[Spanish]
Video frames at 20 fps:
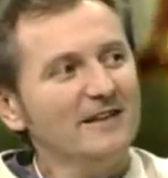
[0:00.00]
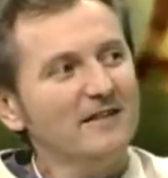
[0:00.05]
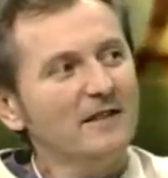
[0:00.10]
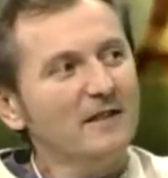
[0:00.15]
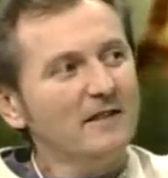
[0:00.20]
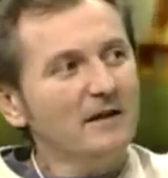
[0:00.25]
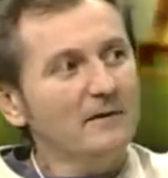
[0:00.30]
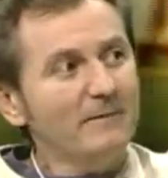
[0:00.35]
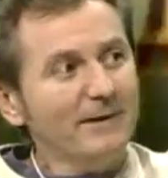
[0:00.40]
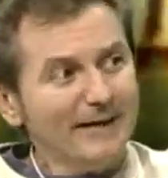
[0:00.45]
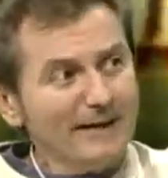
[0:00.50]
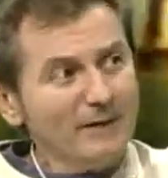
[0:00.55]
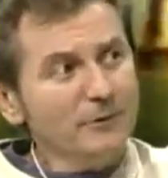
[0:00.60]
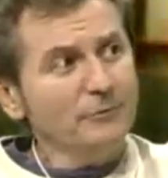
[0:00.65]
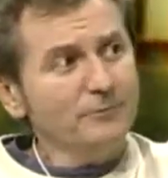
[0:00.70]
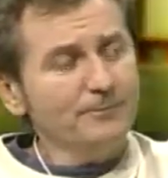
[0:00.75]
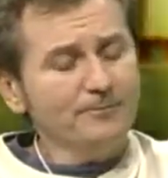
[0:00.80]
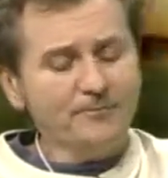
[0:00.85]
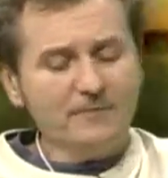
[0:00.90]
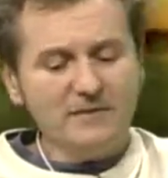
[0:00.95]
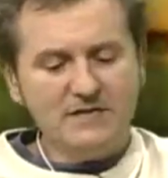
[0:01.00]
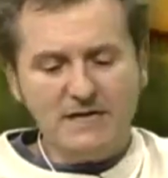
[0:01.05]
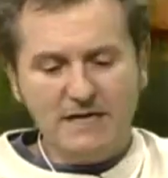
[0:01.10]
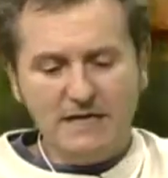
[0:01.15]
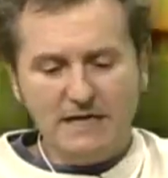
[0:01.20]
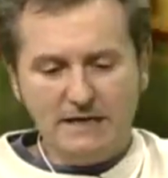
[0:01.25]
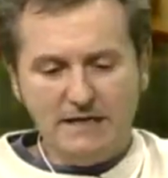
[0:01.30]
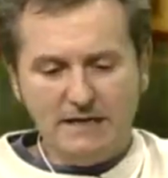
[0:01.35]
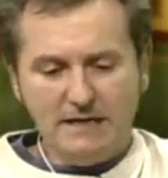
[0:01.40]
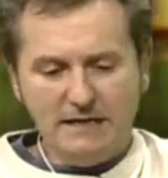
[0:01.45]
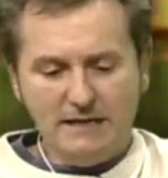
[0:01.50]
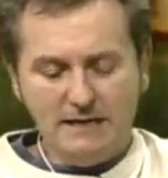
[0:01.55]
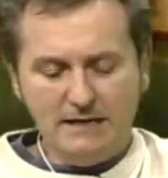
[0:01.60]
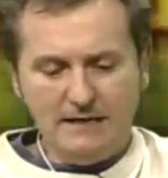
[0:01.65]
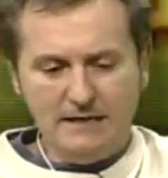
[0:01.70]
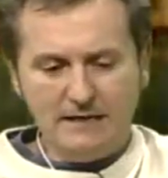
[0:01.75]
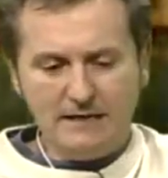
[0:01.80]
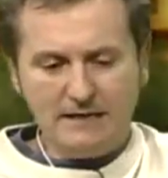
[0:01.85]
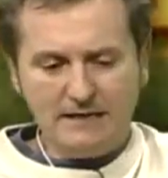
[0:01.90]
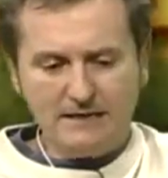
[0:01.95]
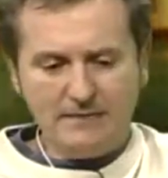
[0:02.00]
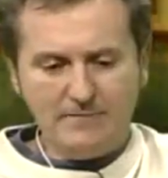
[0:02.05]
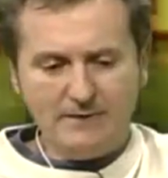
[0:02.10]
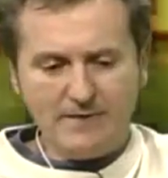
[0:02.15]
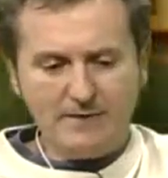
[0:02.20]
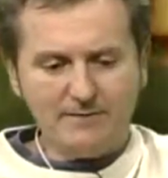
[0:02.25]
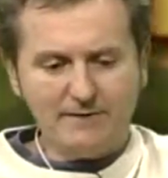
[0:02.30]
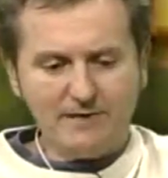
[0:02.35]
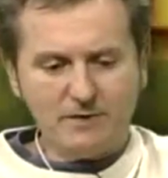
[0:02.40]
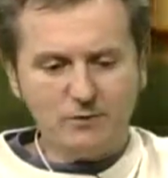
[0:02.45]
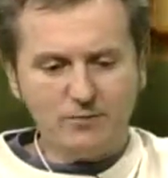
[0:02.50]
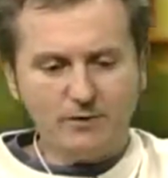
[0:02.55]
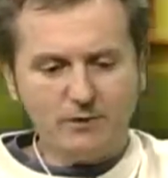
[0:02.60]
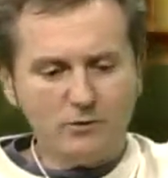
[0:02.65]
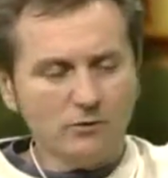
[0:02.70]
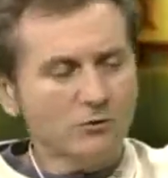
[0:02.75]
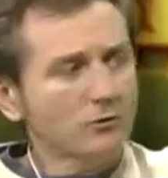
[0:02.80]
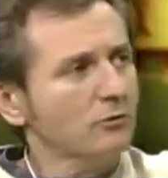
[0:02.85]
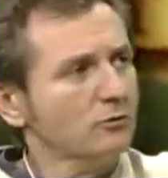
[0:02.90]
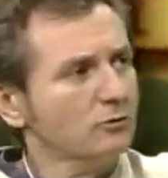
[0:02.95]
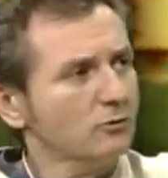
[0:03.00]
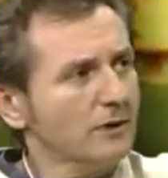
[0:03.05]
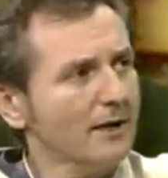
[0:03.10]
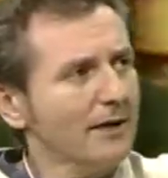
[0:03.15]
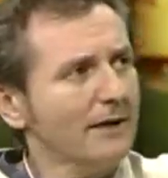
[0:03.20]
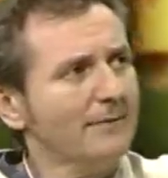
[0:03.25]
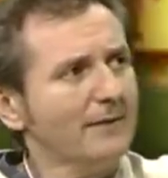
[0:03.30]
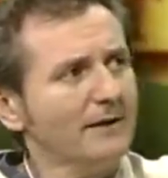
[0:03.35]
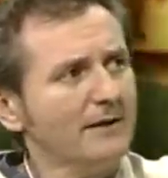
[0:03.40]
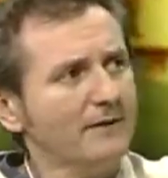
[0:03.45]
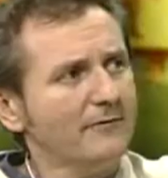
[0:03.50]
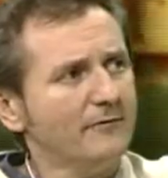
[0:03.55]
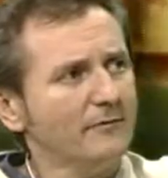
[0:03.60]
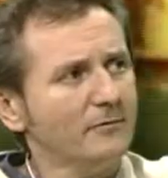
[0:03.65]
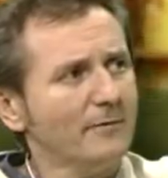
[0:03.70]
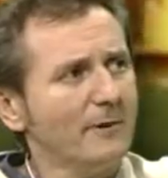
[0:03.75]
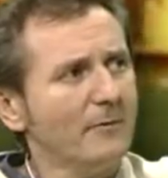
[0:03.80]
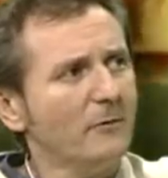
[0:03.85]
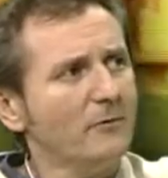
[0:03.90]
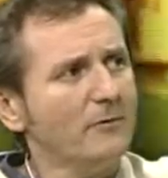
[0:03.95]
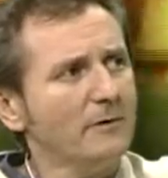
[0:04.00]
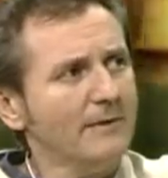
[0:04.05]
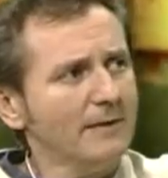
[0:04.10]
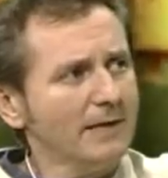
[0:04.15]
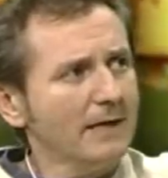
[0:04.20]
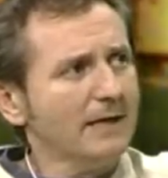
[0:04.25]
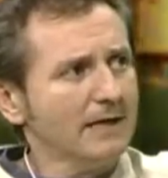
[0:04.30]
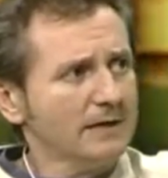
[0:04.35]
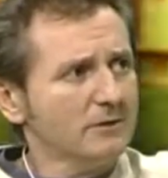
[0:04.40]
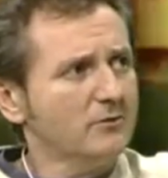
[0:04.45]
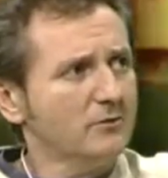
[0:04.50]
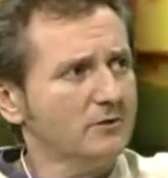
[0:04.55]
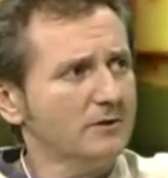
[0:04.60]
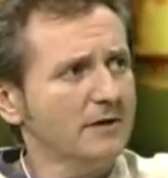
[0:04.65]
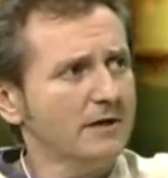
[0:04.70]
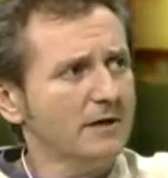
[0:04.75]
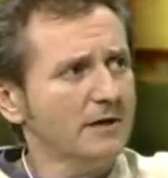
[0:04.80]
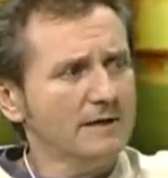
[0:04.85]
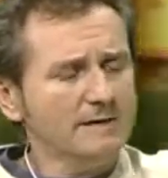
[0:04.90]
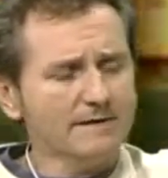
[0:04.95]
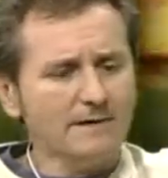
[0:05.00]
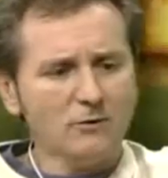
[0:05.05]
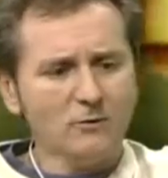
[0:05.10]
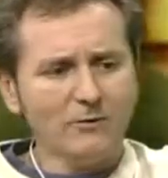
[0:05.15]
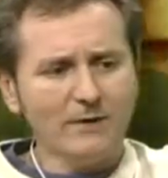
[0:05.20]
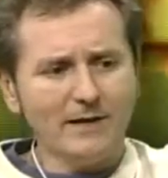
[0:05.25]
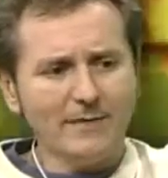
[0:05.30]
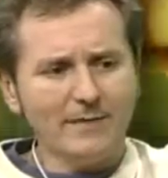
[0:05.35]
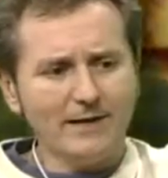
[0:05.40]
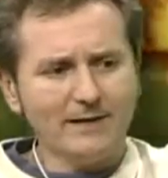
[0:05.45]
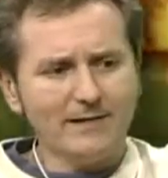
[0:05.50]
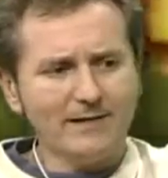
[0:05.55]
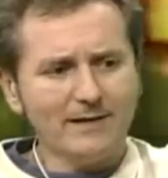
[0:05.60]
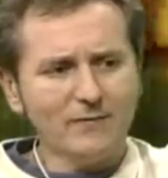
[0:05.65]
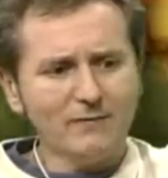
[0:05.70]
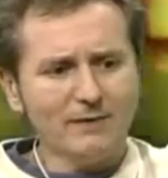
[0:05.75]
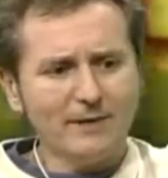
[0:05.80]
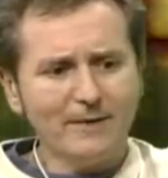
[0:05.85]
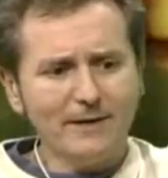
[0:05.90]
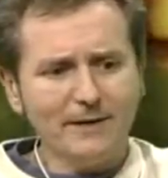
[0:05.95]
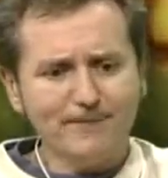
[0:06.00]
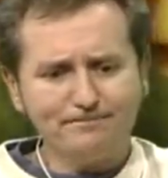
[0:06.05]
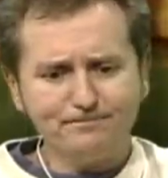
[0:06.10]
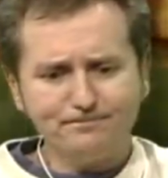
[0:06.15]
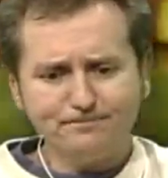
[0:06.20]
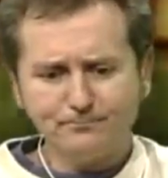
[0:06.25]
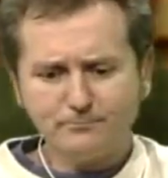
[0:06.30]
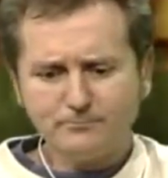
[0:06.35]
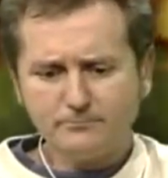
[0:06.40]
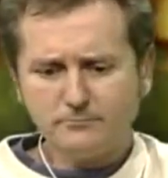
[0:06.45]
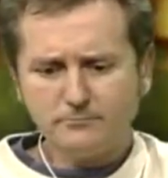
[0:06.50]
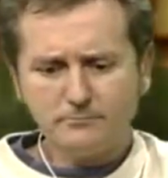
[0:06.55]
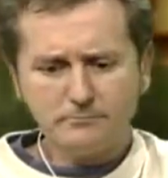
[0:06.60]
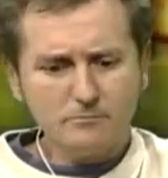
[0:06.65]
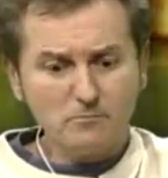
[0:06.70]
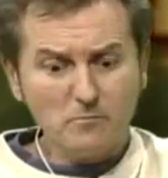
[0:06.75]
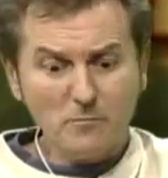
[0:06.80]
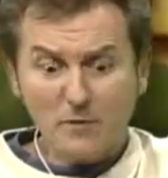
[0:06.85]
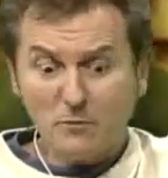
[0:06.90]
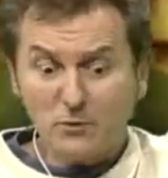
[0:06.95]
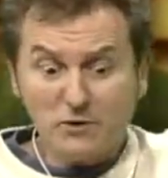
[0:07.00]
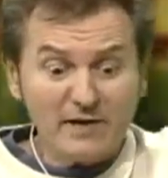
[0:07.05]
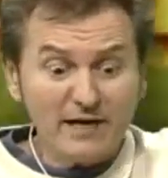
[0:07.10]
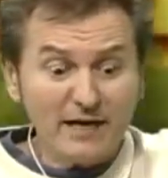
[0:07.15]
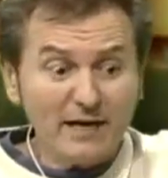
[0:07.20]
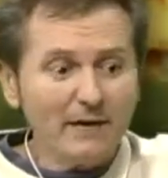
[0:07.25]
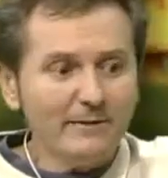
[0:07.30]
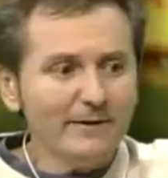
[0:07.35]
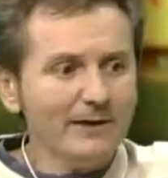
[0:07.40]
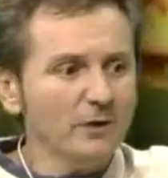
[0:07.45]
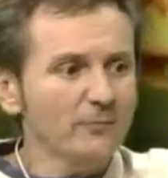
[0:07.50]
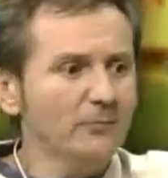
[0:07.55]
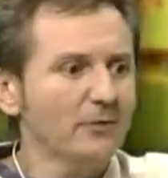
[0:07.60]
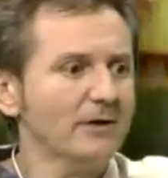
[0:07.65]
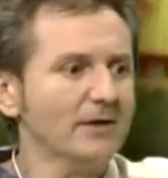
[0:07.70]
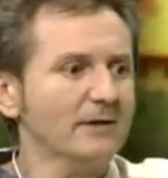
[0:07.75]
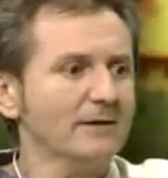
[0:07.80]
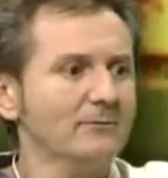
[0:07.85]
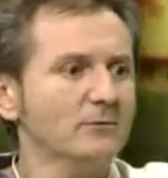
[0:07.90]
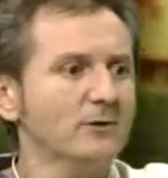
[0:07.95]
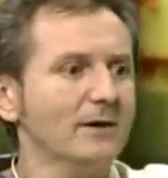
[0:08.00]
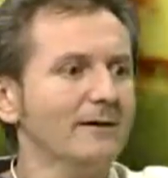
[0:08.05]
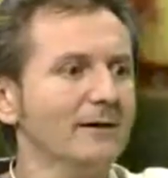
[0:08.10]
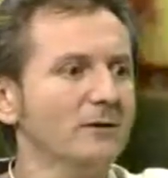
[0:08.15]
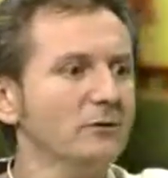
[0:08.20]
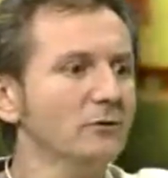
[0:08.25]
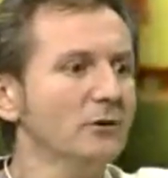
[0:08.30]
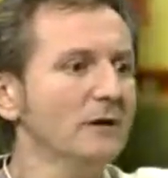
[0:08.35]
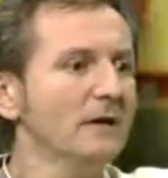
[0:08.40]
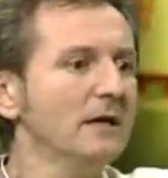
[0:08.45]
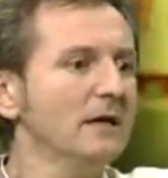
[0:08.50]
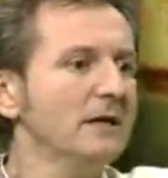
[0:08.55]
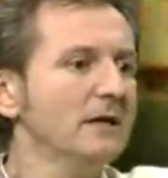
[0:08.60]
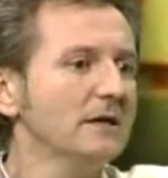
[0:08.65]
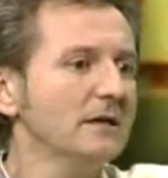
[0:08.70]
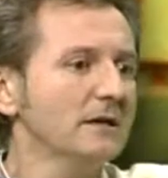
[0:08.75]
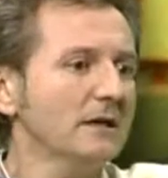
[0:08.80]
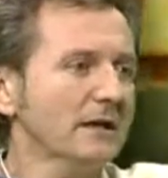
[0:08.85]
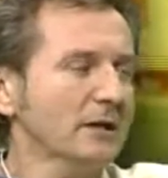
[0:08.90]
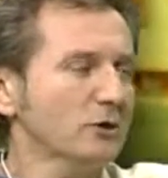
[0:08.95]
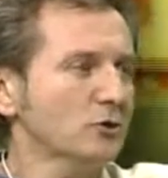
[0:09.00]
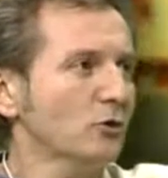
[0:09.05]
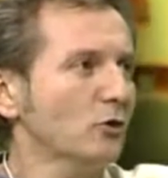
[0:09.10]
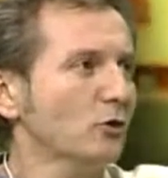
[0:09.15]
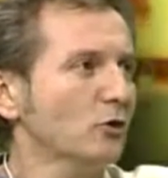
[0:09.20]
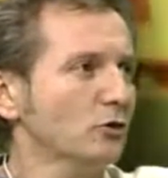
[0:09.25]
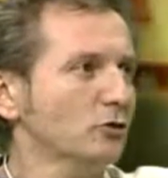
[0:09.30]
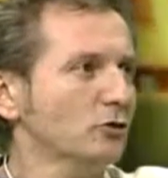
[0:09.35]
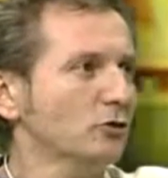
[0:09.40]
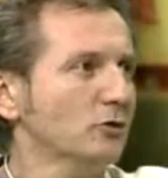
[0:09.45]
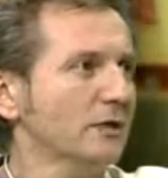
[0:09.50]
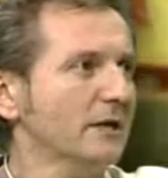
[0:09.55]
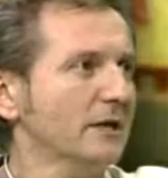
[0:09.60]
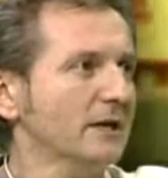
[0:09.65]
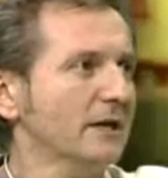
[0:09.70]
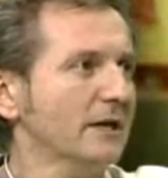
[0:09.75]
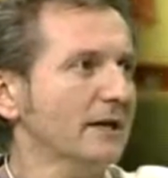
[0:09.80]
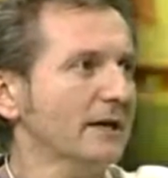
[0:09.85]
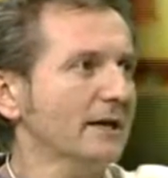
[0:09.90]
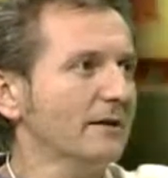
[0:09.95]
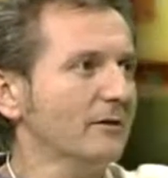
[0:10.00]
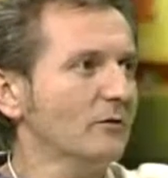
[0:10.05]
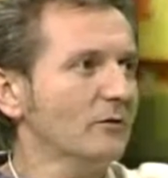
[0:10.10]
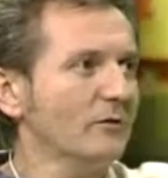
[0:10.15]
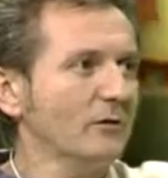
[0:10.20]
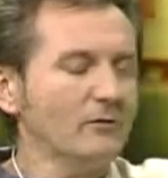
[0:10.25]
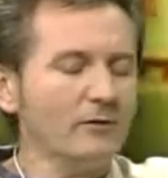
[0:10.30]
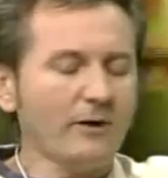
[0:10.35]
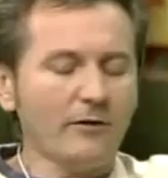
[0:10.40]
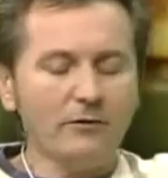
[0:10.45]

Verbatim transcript: desde, el verano ya que se empezaban a subir los cortos a la plataforma Moviveta que ha sido este, esta novedad para este año también pues tenía que verlo, porque estamos hablando de que son cortos que tienen que tener una